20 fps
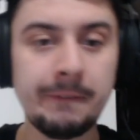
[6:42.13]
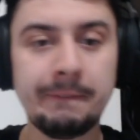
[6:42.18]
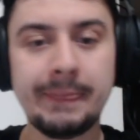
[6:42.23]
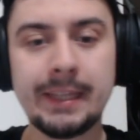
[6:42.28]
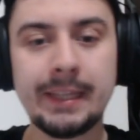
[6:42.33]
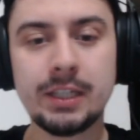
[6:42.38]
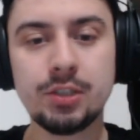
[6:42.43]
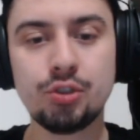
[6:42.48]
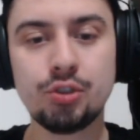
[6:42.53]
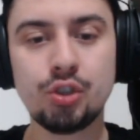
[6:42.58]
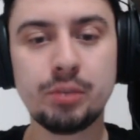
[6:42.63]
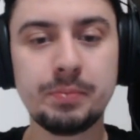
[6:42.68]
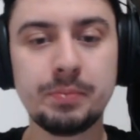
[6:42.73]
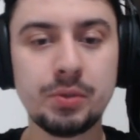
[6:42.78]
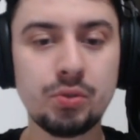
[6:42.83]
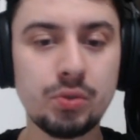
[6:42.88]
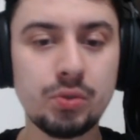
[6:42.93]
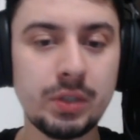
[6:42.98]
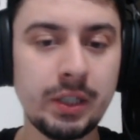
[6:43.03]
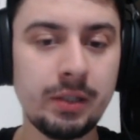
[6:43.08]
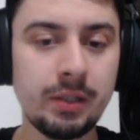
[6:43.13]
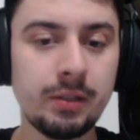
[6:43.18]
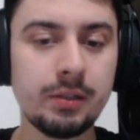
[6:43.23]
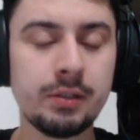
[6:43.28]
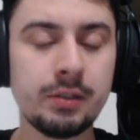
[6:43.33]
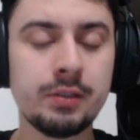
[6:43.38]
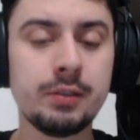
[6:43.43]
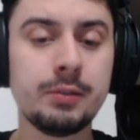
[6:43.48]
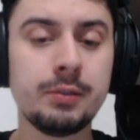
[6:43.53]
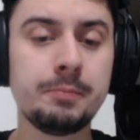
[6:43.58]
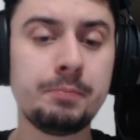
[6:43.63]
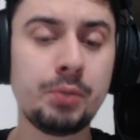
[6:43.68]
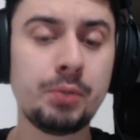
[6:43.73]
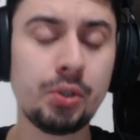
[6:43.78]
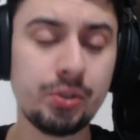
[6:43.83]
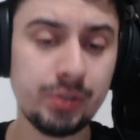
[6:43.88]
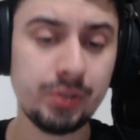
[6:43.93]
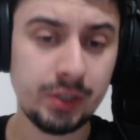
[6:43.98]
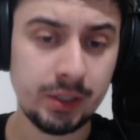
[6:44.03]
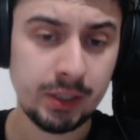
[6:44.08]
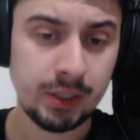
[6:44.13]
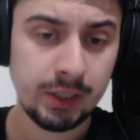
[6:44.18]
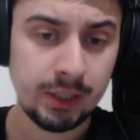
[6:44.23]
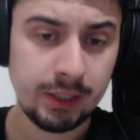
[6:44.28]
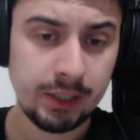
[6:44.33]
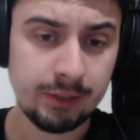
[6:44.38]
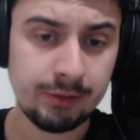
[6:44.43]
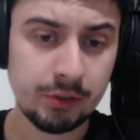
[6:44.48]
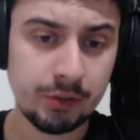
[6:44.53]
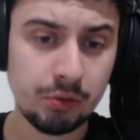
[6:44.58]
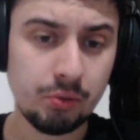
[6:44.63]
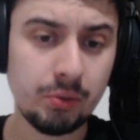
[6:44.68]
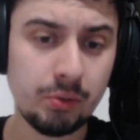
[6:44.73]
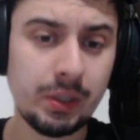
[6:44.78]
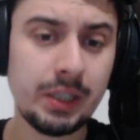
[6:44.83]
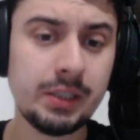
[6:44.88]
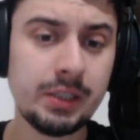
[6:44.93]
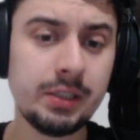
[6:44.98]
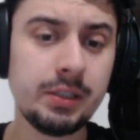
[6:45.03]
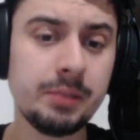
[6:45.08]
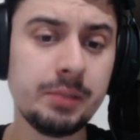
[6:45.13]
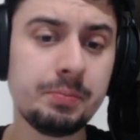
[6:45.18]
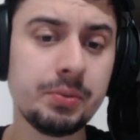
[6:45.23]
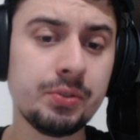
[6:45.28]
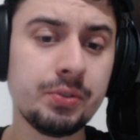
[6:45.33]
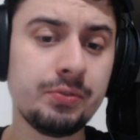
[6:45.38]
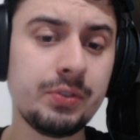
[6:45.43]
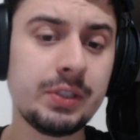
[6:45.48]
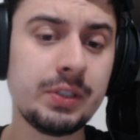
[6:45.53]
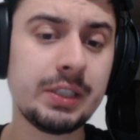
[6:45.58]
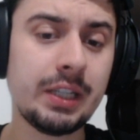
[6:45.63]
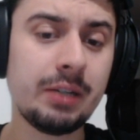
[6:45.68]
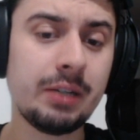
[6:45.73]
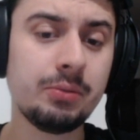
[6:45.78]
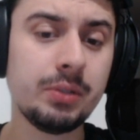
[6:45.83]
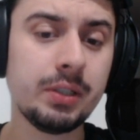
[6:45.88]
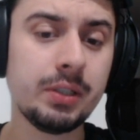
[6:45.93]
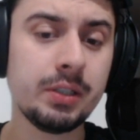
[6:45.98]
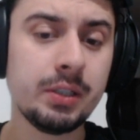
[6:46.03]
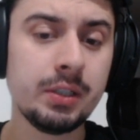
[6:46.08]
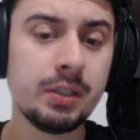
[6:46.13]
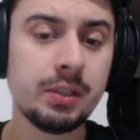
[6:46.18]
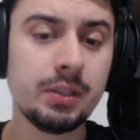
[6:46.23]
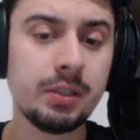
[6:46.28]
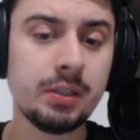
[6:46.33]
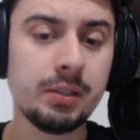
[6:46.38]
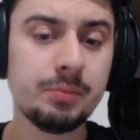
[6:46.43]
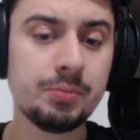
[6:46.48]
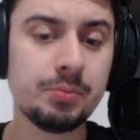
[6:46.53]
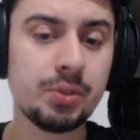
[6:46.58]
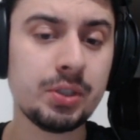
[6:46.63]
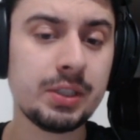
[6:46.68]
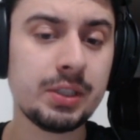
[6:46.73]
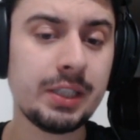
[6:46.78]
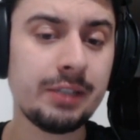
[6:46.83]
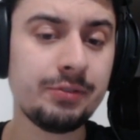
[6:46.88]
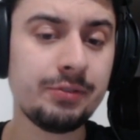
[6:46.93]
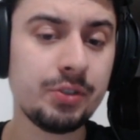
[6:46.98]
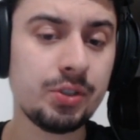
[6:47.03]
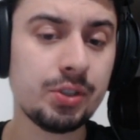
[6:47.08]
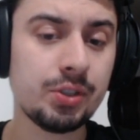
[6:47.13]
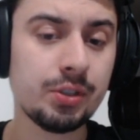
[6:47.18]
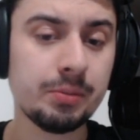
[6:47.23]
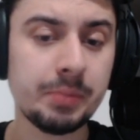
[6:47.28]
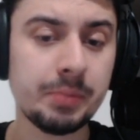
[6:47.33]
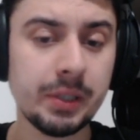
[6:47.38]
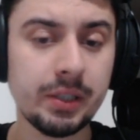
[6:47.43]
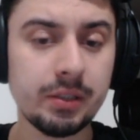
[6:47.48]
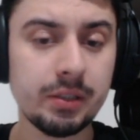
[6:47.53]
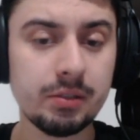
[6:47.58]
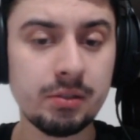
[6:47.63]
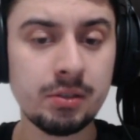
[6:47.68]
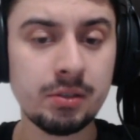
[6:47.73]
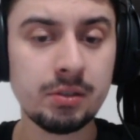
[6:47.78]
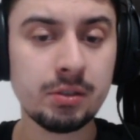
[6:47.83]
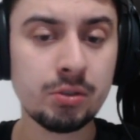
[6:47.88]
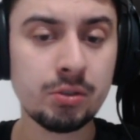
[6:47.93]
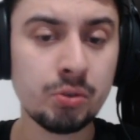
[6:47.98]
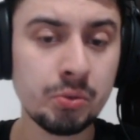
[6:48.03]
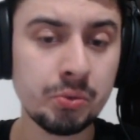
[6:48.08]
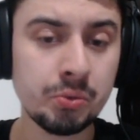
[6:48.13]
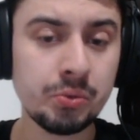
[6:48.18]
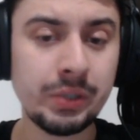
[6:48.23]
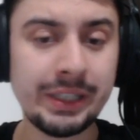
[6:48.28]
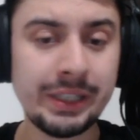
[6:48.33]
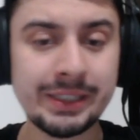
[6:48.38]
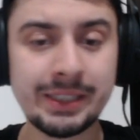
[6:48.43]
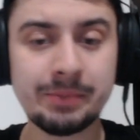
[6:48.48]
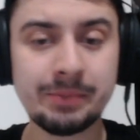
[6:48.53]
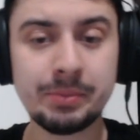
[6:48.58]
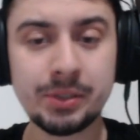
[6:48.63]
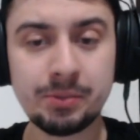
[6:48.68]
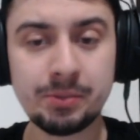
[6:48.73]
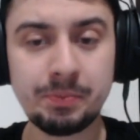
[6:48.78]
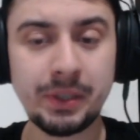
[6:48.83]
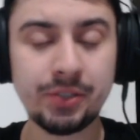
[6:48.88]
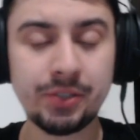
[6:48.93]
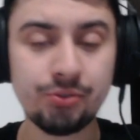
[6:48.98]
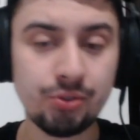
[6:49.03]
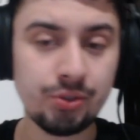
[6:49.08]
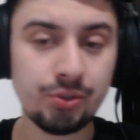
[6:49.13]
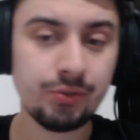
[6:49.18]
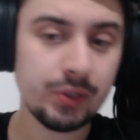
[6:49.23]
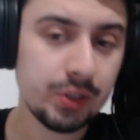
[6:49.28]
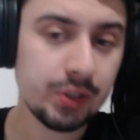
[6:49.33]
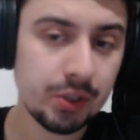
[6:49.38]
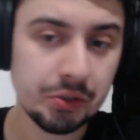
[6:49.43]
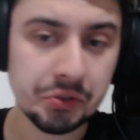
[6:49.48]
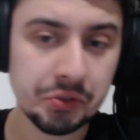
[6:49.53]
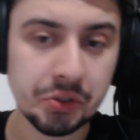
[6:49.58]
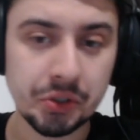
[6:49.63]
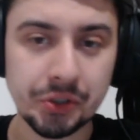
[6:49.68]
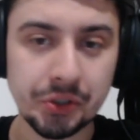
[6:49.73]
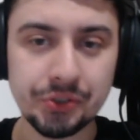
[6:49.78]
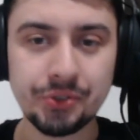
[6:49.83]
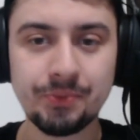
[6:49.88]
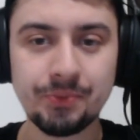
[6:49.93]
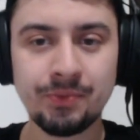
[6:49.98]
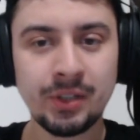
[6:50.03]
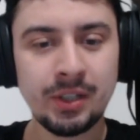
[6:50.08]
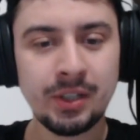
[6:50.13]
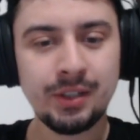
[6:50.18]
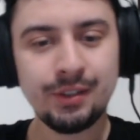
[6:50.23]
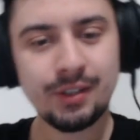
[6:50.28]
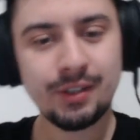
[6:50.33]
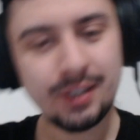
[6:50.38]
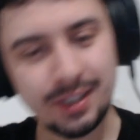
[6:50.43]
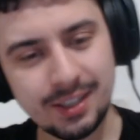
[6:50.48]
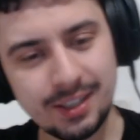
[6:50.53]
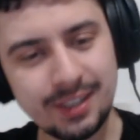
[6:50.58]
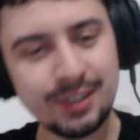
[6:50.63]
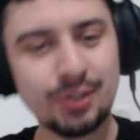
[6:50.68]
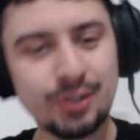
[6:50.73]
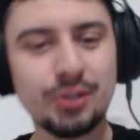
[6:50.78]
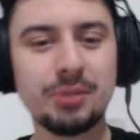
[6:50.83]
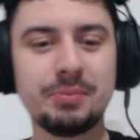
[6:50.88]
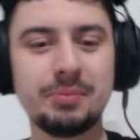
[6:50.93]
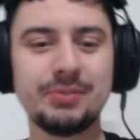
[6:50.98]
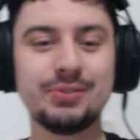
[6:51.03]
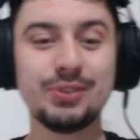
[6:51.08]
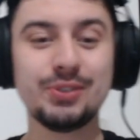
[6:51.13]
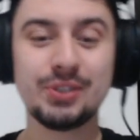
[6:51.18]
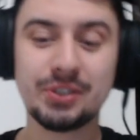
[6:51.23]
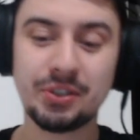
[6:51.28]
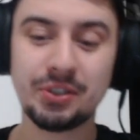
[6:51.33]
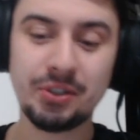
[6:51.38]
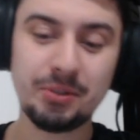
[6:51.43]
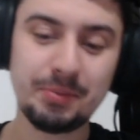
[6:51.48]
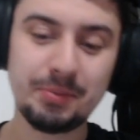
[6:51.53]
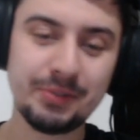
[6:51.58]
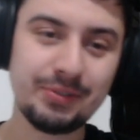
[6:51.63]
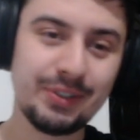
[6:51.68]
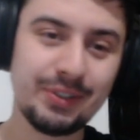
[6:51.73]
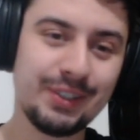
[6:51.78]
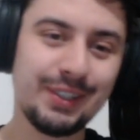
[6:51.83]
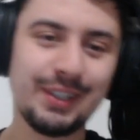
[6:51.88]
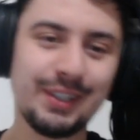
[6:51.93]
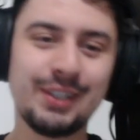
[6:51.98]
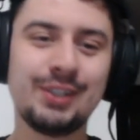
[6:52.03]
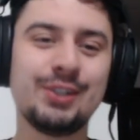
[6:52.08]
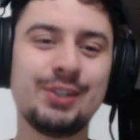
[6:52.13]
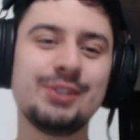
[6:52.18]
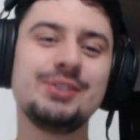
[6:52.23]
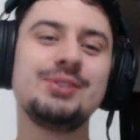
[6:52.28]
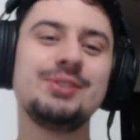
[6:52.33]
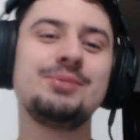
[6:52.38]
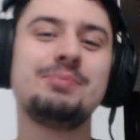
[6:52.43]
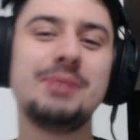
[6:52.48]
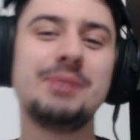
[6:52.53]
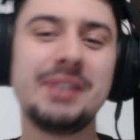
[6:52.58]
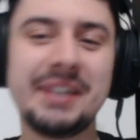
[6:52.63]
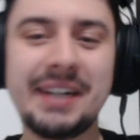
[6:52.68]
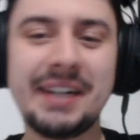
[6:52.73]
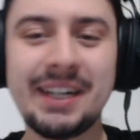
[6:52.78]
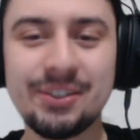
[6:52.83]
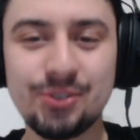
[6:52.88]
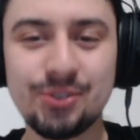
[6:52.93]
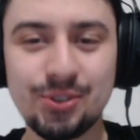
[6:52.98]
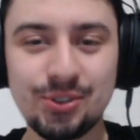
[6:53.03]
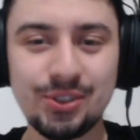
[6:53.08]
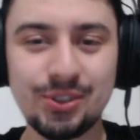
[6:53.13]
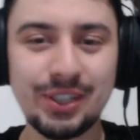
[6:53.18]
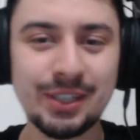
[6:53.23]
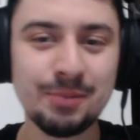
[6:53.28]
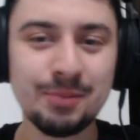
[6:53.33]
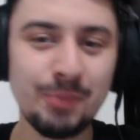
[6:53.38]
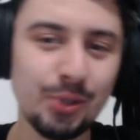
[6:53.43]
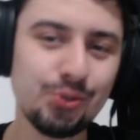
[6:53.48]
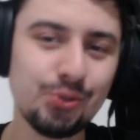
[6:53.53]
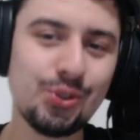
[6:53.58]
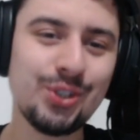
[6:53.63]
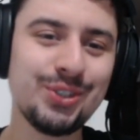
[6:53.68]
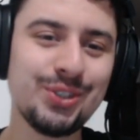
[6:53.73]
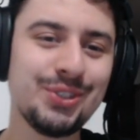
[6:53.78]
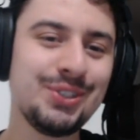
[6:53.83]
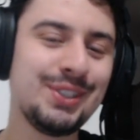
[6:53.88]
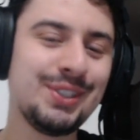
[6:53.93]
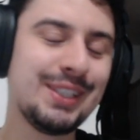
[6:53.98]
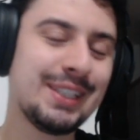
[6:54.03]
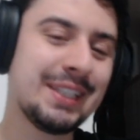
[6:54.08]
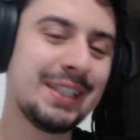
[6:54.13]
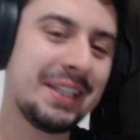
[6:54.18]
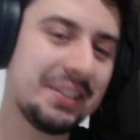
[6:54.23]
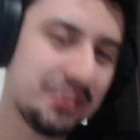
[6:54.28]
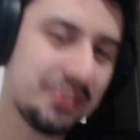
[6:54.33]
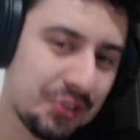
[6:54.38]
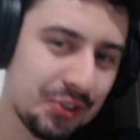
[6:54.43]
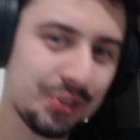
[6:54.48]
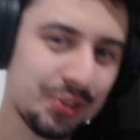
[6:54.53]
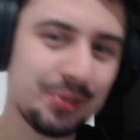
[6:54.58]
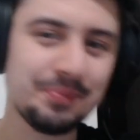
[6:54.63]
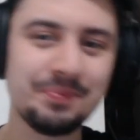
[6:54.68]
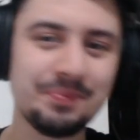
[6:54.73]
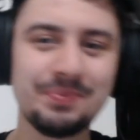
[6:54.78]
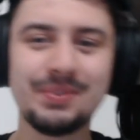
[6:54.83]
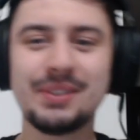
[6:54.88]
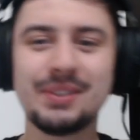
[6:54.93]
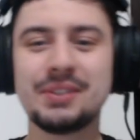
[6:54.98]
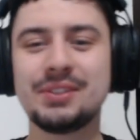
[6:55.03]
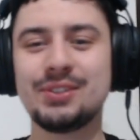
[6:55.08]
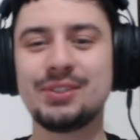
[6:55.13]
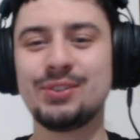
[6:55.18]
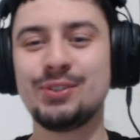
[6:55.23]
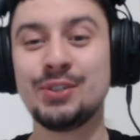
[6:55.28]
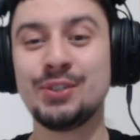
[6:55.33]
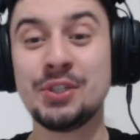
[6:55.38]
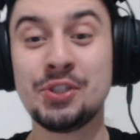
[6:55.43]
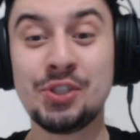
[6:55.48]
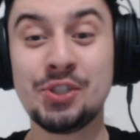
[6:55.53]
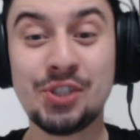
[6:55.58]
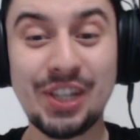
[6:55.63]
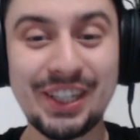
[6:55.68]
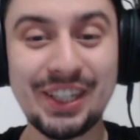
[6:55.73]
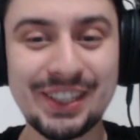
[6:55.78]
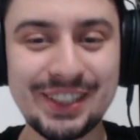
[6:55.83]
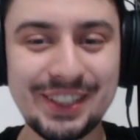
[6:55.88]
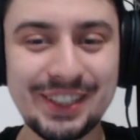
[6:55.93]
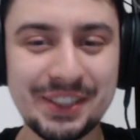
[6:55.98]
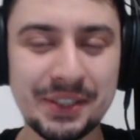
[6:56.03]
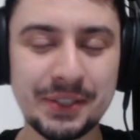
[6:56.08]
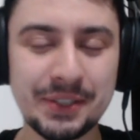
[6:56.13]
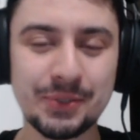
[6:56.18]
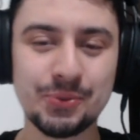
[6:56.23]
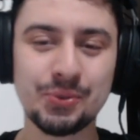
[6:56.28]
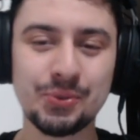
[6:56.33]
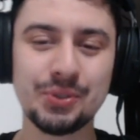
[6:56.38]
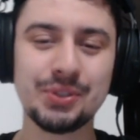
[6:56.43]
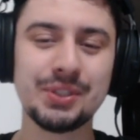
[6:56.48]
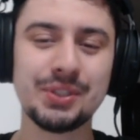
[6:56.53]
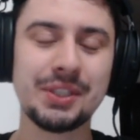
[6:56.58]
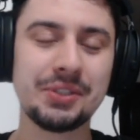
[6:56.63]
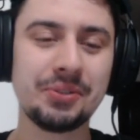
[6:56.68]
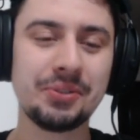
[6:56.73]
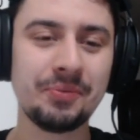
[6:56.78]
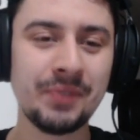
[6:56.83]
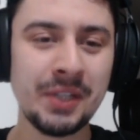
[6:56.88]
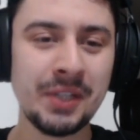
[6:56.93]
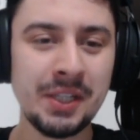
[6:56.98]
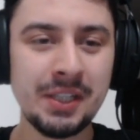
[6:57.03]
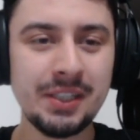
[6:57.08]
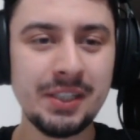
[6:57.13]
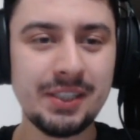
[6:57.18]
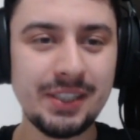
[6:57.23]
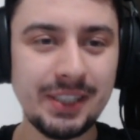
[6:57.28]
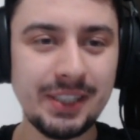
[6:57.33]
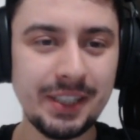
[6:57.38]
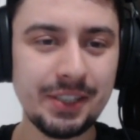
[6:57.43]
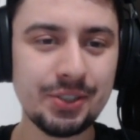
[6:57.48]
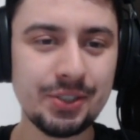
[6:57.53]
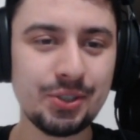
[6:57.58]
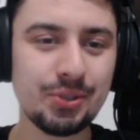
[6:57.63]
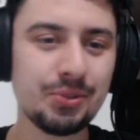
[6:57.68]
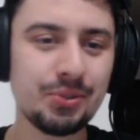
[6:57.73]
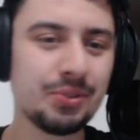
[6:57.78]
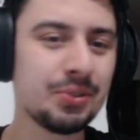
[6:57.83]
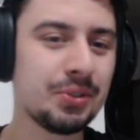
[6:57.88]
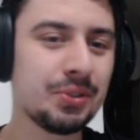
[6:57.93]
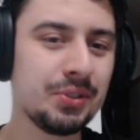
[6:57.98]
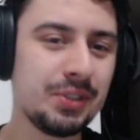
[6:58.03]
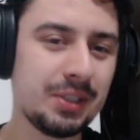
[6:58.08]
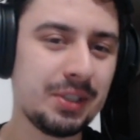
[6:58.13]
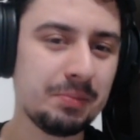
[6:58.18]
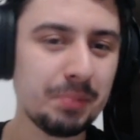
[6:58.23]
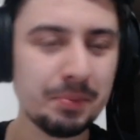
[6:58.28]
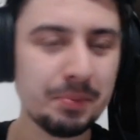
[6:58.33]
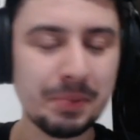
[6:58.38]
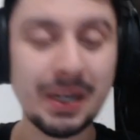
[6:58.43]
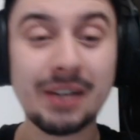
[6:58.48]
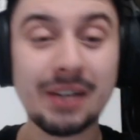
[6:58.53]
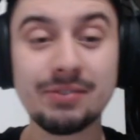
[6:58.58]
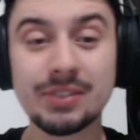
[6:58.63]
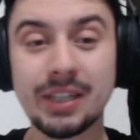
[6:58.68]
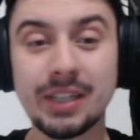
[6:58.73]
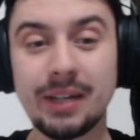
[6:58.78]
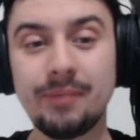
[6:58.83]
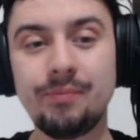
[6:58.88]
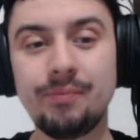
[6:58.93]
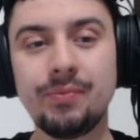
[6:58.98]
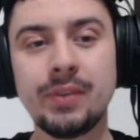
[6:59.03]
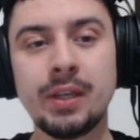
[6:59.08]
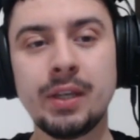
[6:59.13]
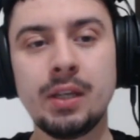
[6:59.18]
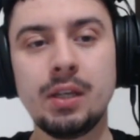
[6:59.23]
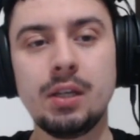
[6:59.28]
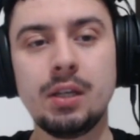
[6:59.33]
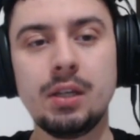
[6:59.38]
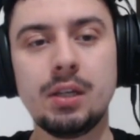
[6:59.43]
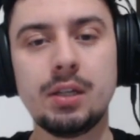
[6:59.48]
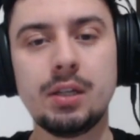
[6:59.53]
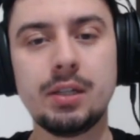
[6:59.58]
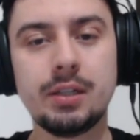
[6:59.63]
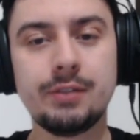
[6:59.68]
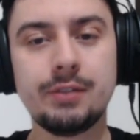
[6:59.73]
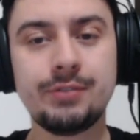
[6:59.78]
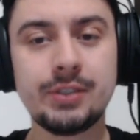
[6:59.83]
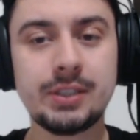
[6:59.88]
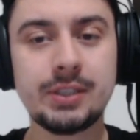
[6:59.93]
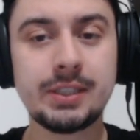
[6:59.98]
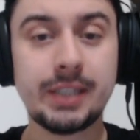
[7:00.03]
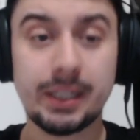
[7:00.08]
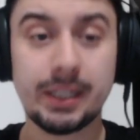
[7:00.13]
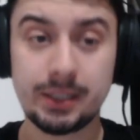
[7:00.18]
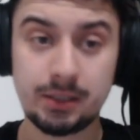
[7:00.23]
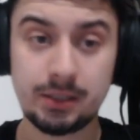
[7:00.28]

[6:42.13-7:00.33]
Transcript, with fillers: e, żeby tutaj e, piony ewentualnie nie podwisały, e, przestawić sobie króla, zabezpieczyć, wiecie o co chodzi. No ale Korobow to jest Korobow, goniec bije A6. Jak można coś zakręcić, no to grzech nie skorzystać. Nie jest to do końca poprawne, E, więc tak,